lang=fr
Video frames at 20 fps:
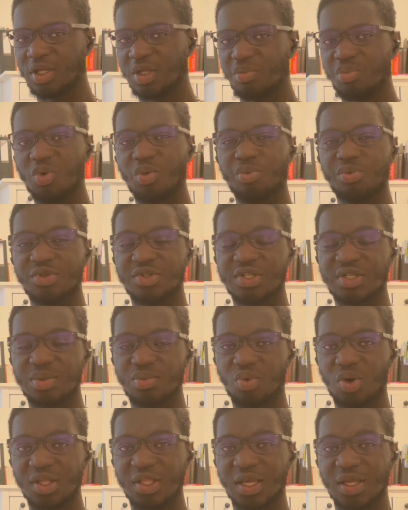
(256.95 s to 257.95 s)
Mais au bout de six
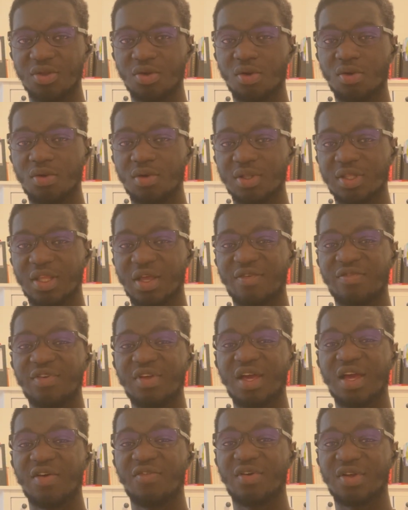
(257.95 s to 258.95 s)
mois, d'un an, ta vie,
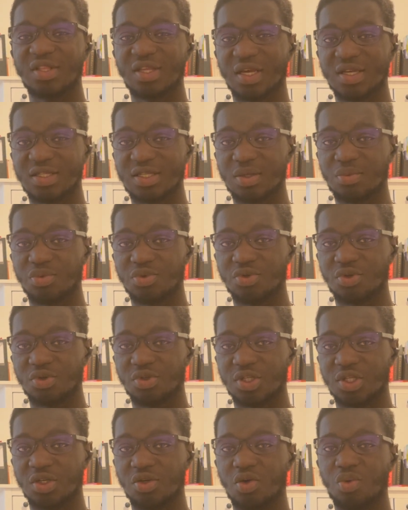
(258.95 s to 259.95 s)
elle va drastiquement
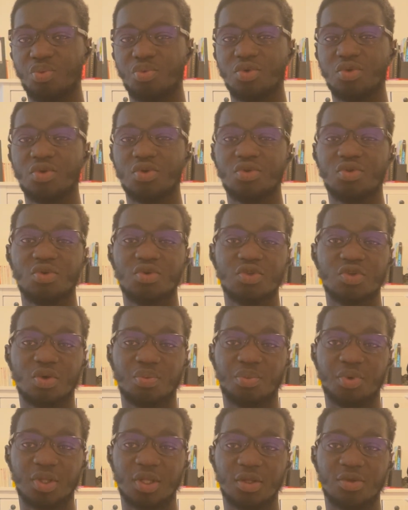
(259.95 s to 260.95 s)
changer. Au bout de deux ans,
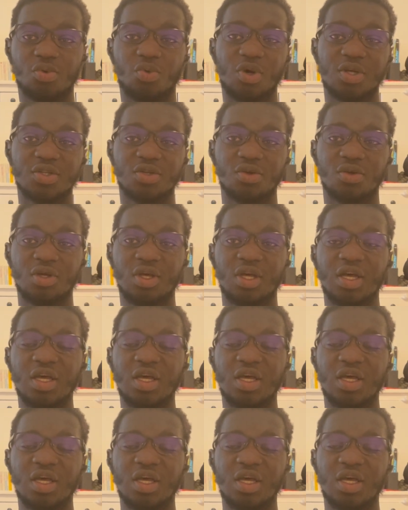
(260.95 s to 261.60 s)
peut-être trois ans.